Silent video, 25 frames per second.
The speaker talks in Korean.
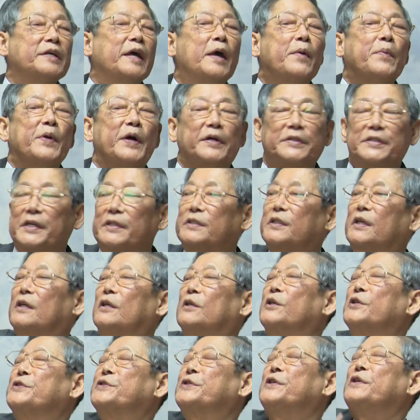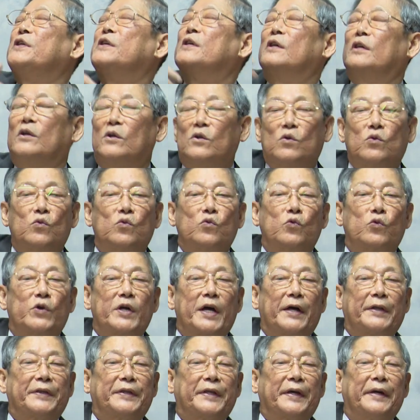예배하셔서 그것을
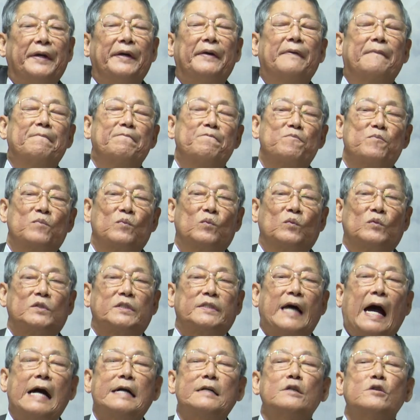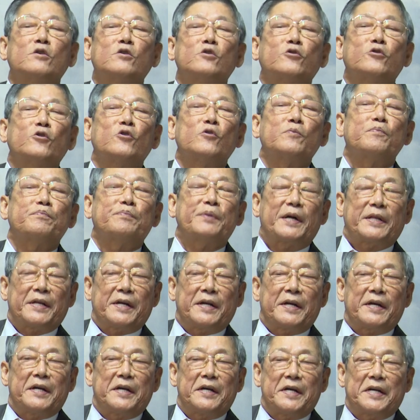우리한테
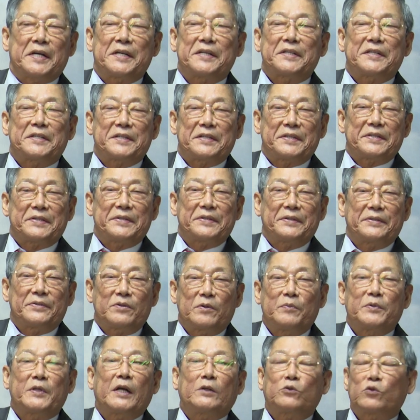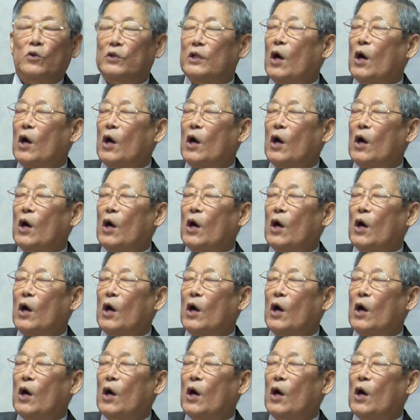상속받아라 그랬었어요. 좀 이따 또